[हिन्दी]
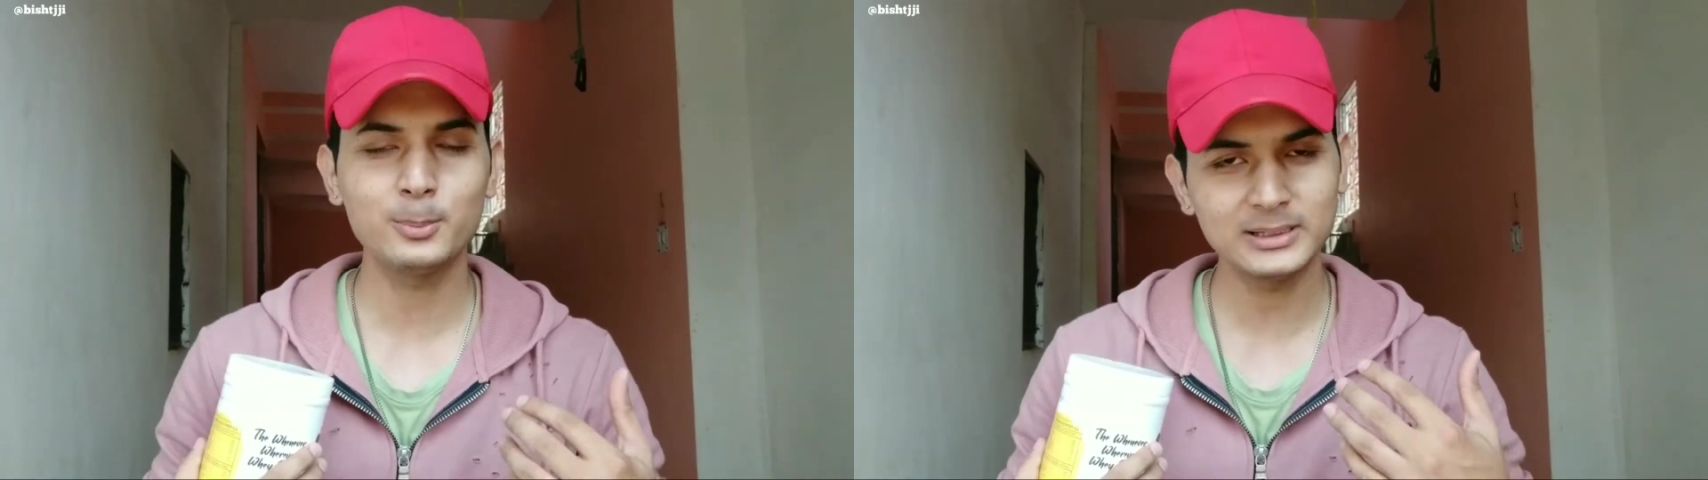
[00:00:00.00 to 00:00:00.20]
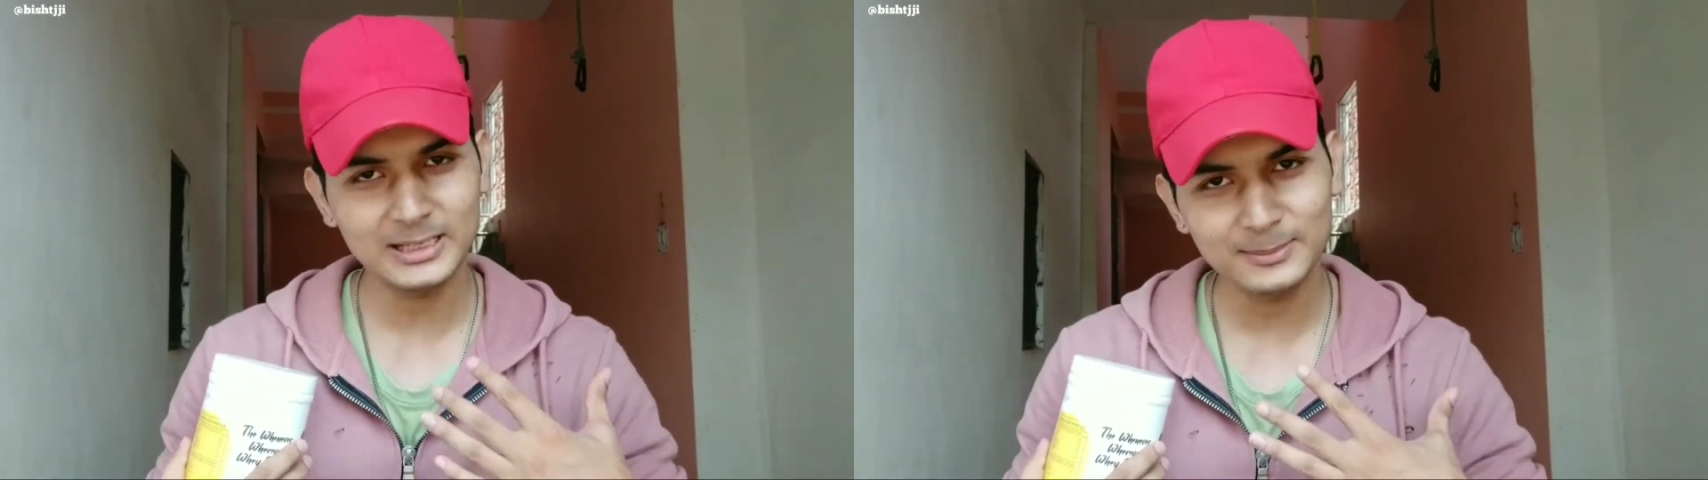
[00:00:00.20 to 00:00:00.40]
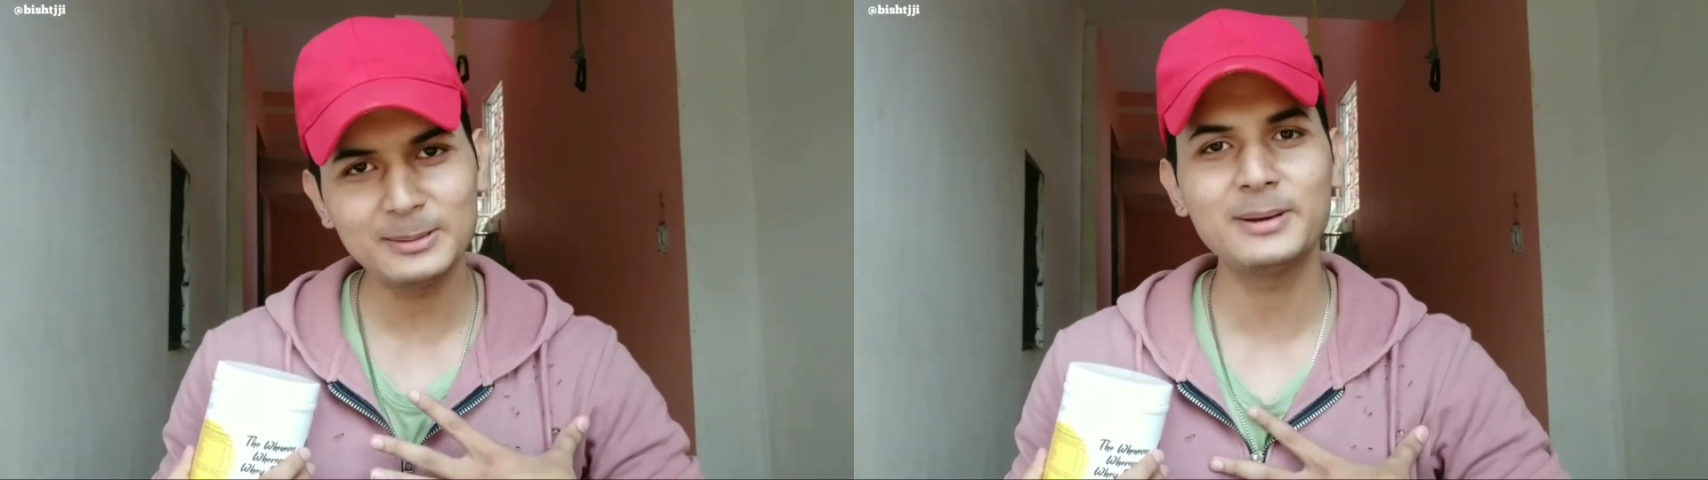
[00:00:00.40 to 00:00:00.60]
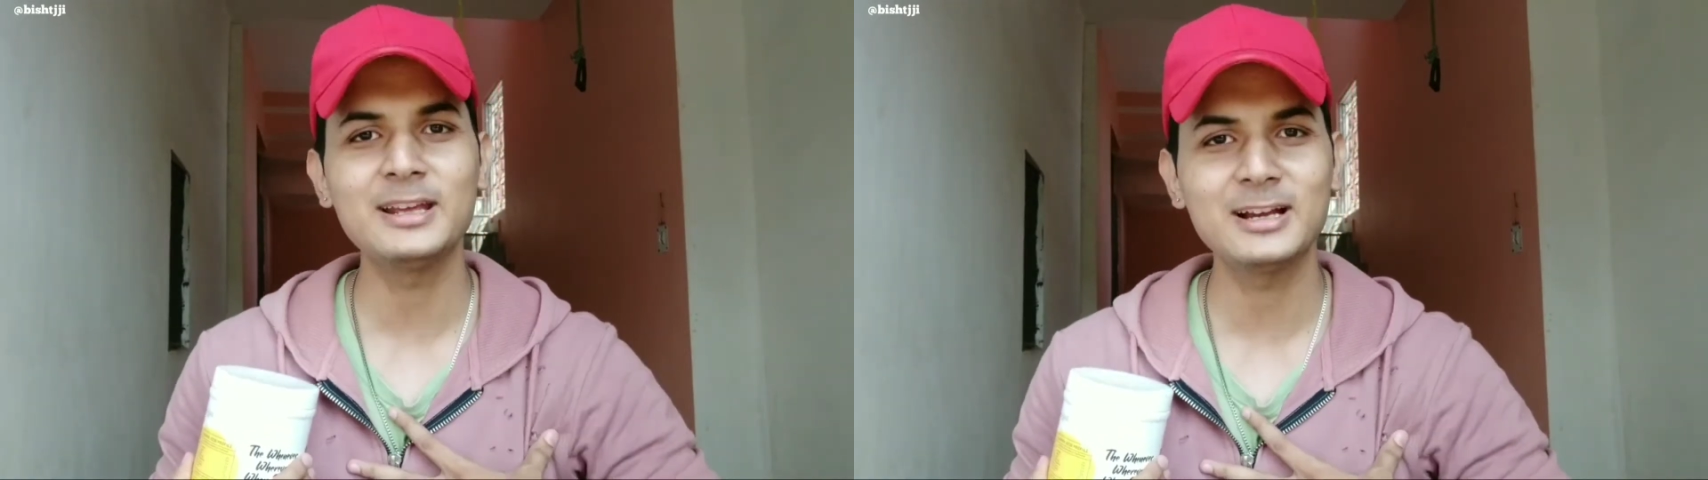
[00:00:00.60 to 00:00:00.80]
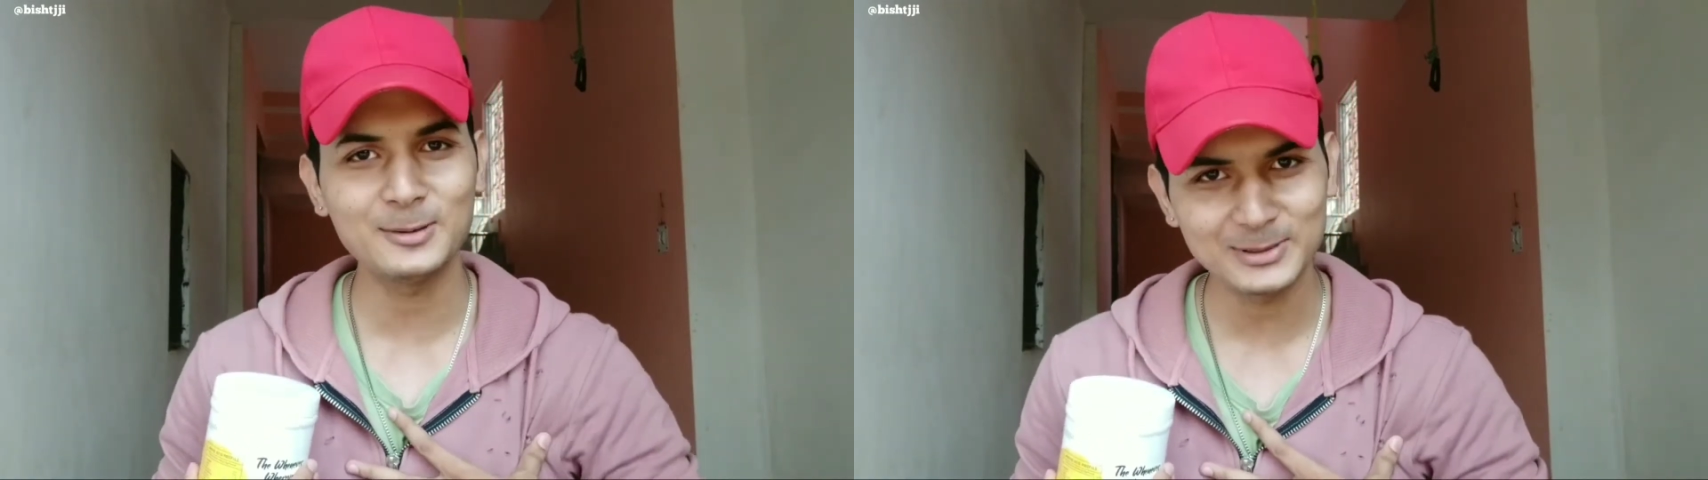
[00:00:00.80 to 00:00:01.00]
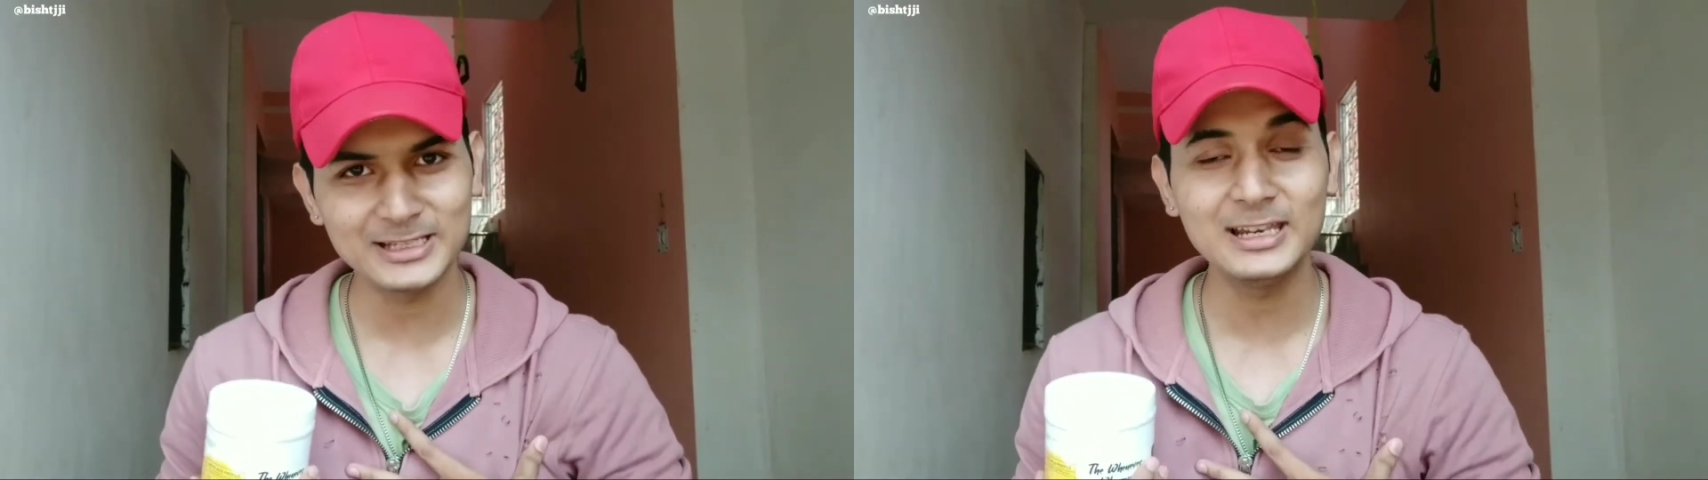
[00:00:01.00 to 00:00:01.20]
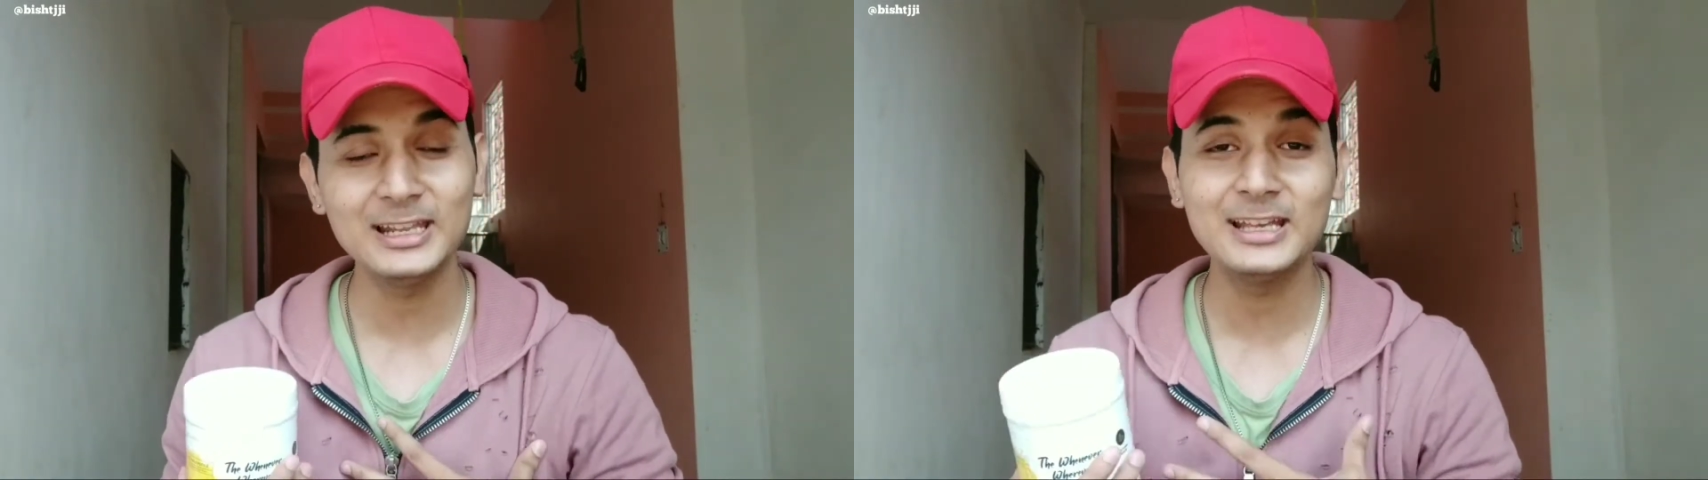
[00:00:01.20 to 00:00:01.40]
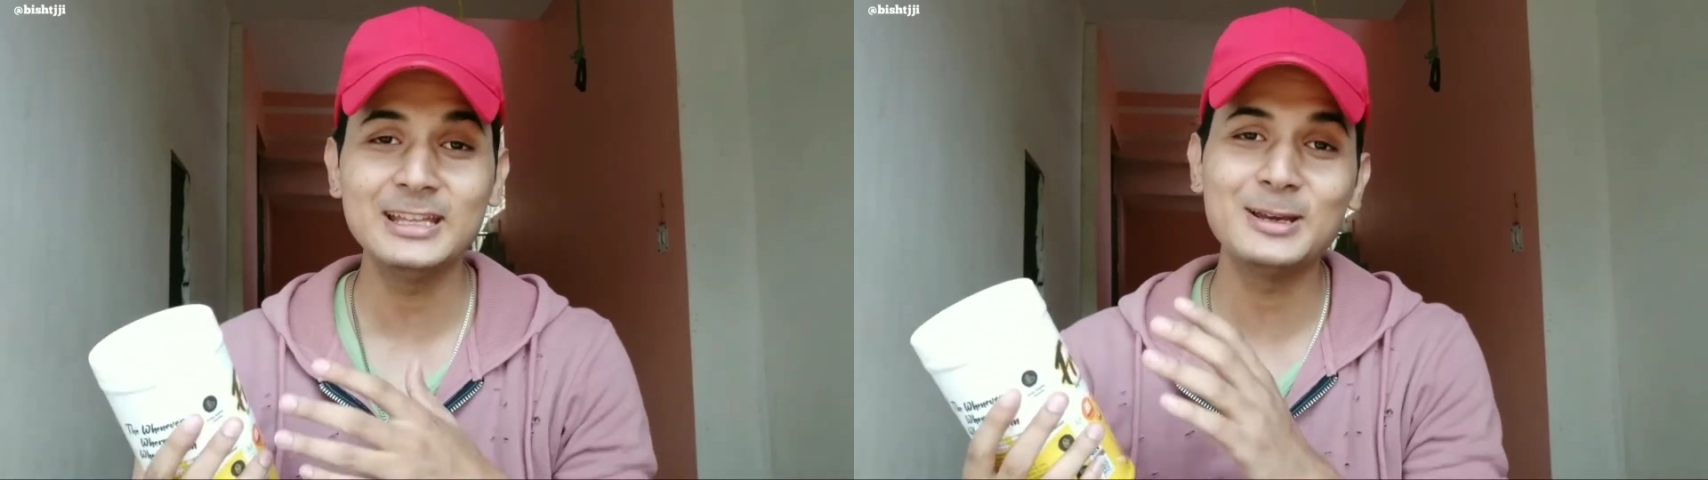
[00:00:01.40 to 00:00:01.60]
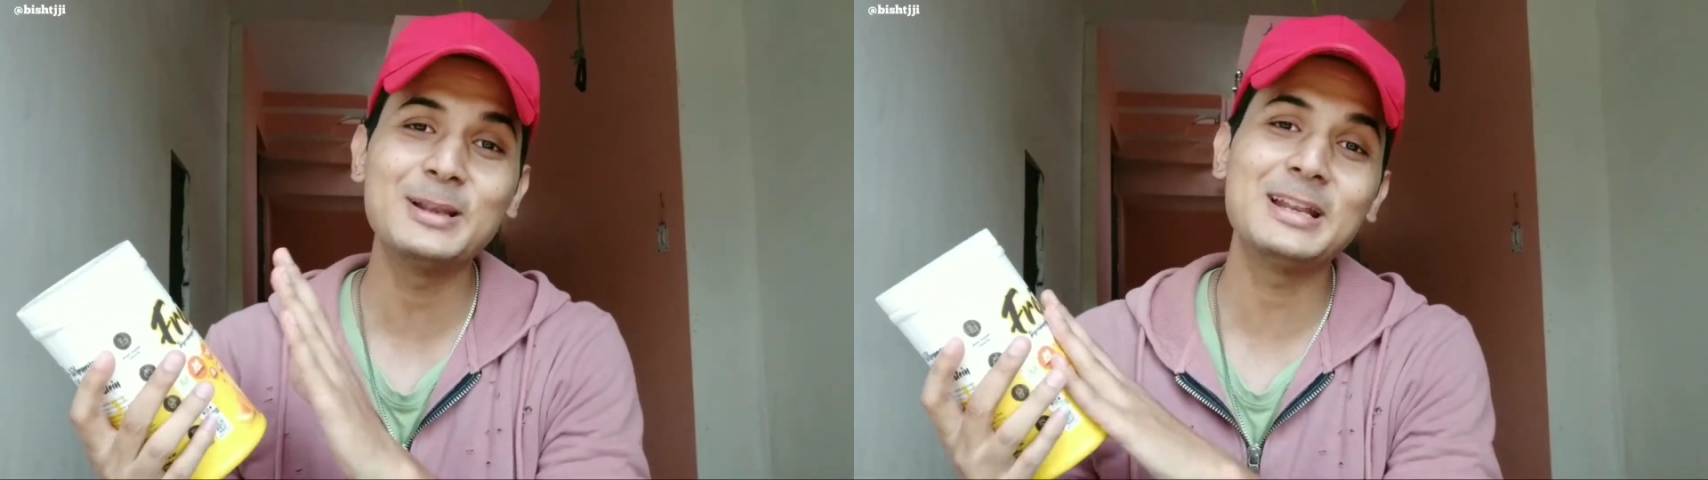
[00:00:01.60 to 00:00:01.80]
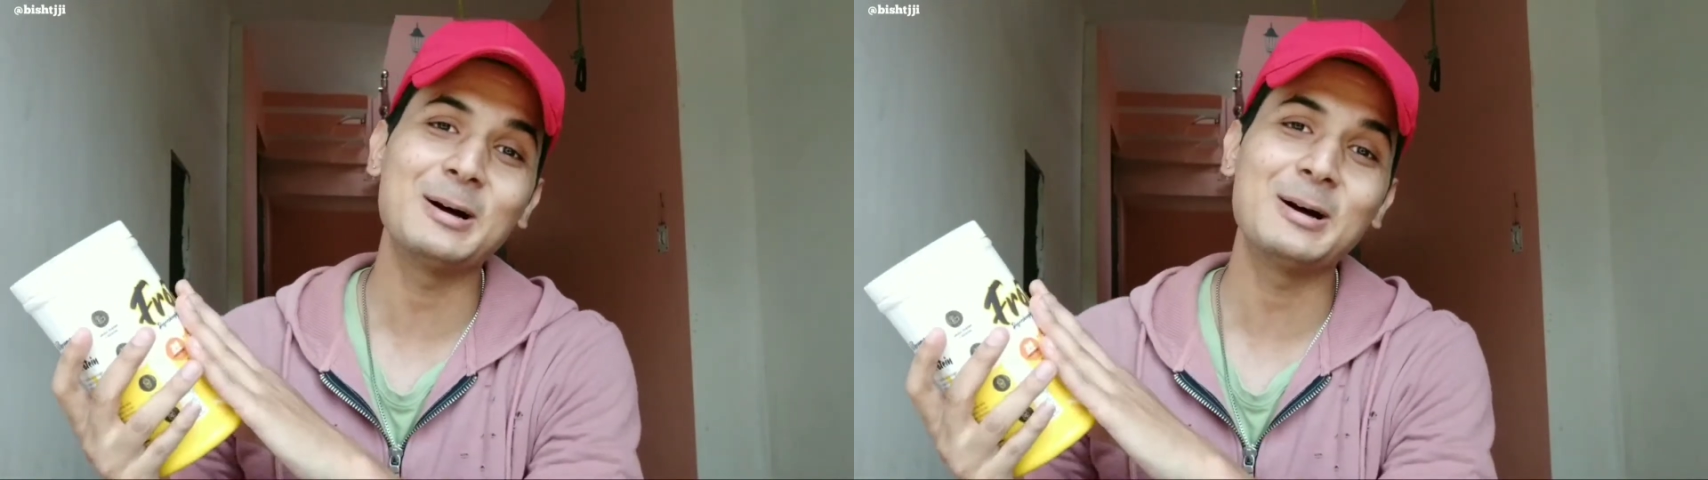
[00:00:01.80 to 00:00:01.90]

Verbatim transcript: पता है मैंने पहले काम किया है लेकिन ये मैंने